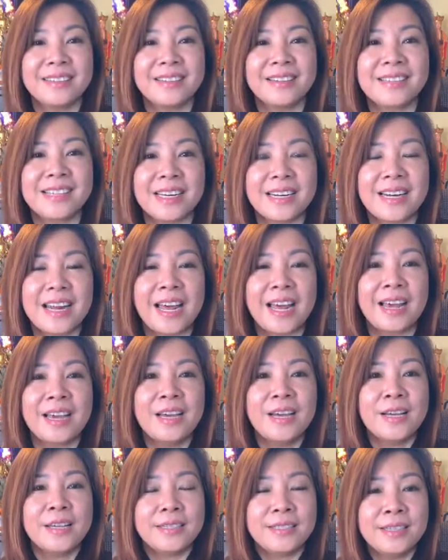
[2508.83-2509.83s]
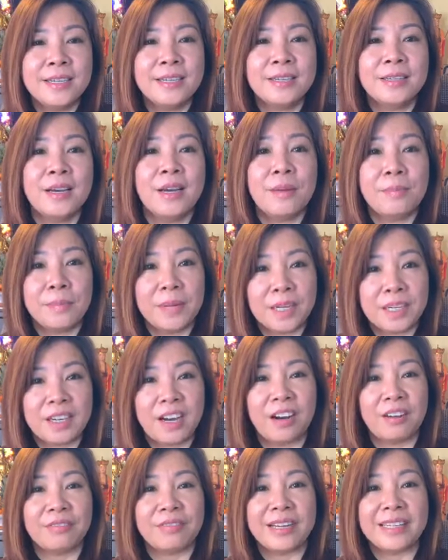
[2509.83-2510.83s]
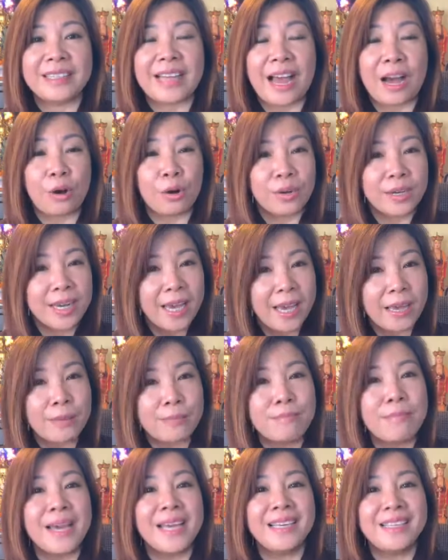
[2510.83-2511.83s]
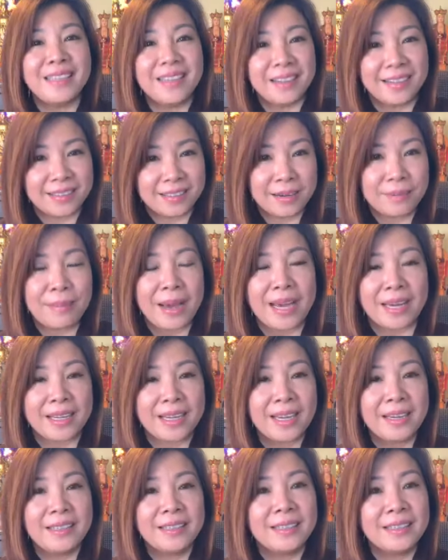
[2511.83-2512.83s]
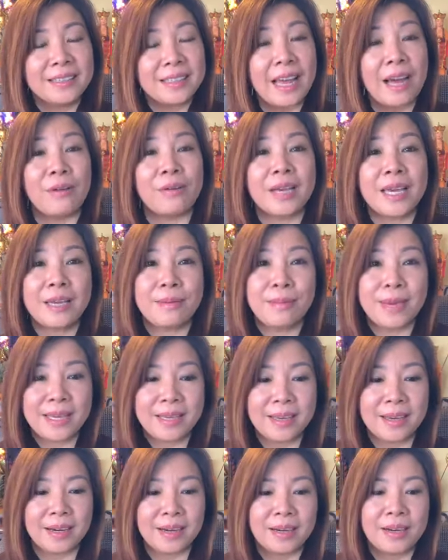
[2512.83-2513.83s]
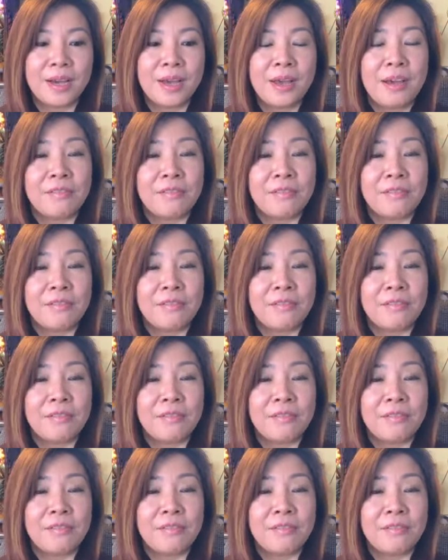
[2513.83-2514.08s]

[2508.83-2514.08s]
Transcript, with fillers: nó sẽ ra nhưng mình cần phải tạo ngay bây giờ các bạn nhé tạo ngay bây giờ